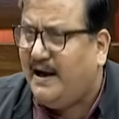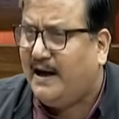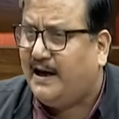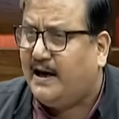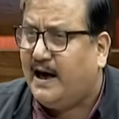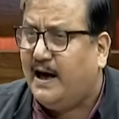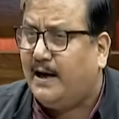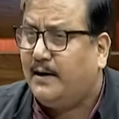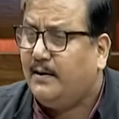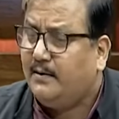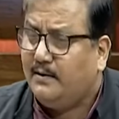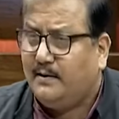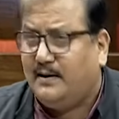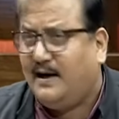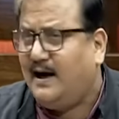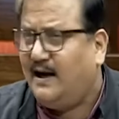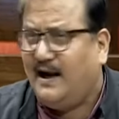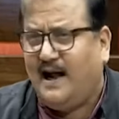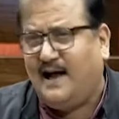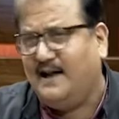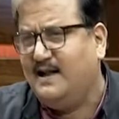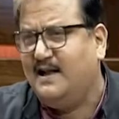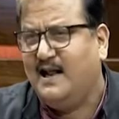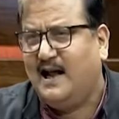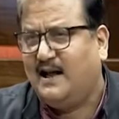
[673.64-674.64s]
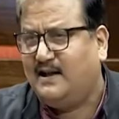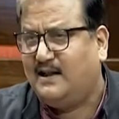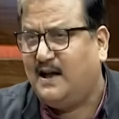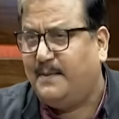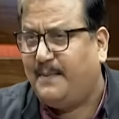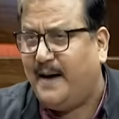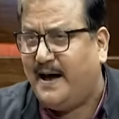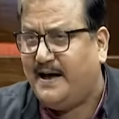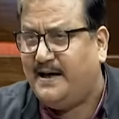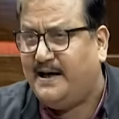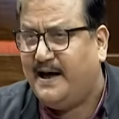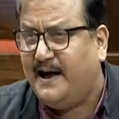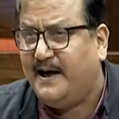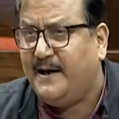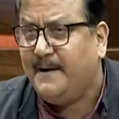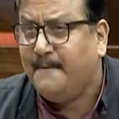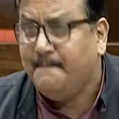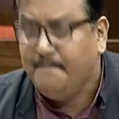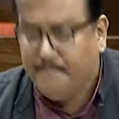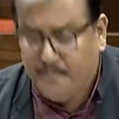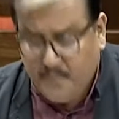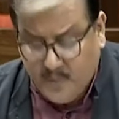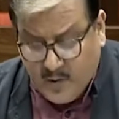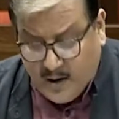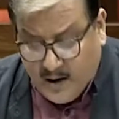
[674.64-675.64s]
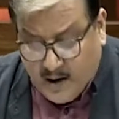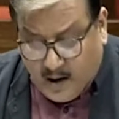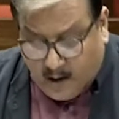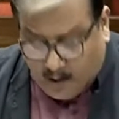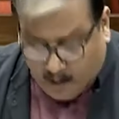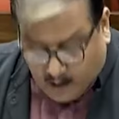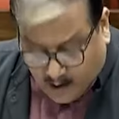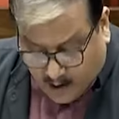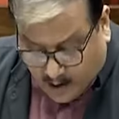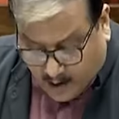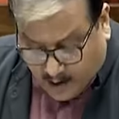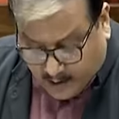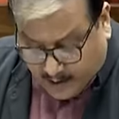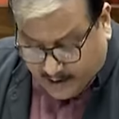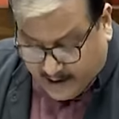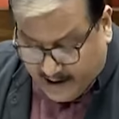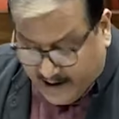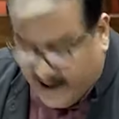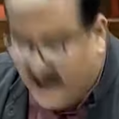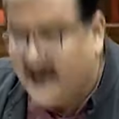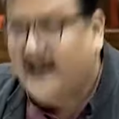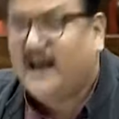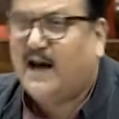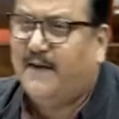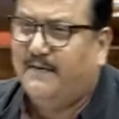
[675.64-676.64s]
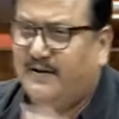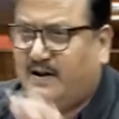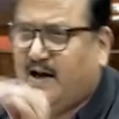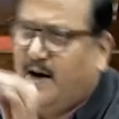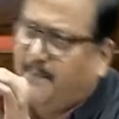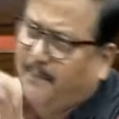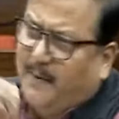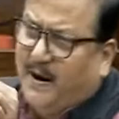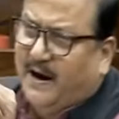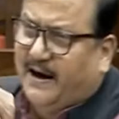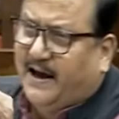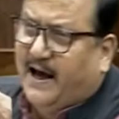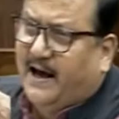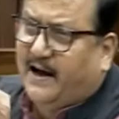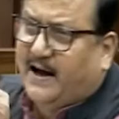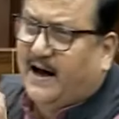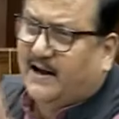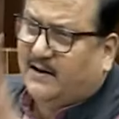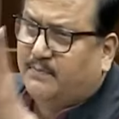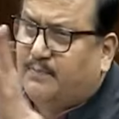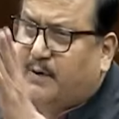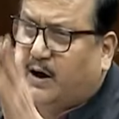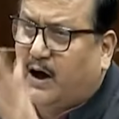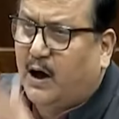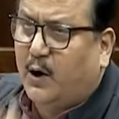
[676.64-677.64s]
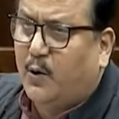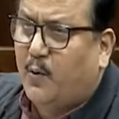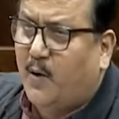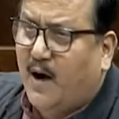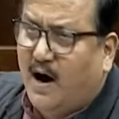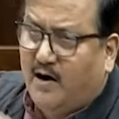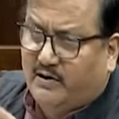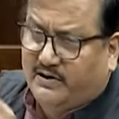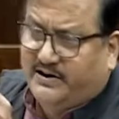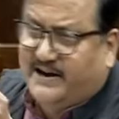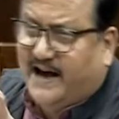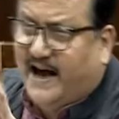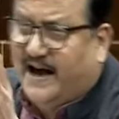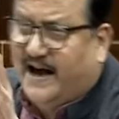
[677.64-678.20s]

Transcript: मिलकर गला ना दबाइए और ये कविता पढ़ के खत्म करूंगा और